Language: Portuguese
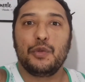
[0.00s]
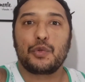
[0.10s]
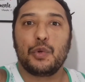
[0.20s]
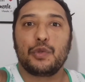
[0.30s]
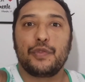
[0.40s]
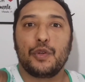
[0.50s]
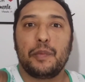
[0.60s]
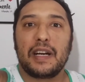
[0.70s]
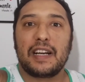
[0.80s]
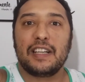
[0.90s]
E os gols foram
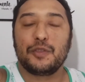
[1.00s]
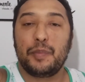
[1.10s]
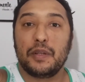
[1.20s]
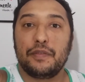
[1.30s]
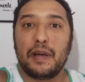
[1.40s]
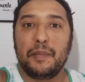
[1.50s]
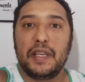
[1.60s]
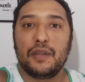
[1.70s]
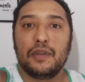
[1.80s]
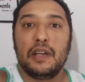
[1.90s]
marcados pelo
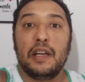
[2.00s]
Fabinho,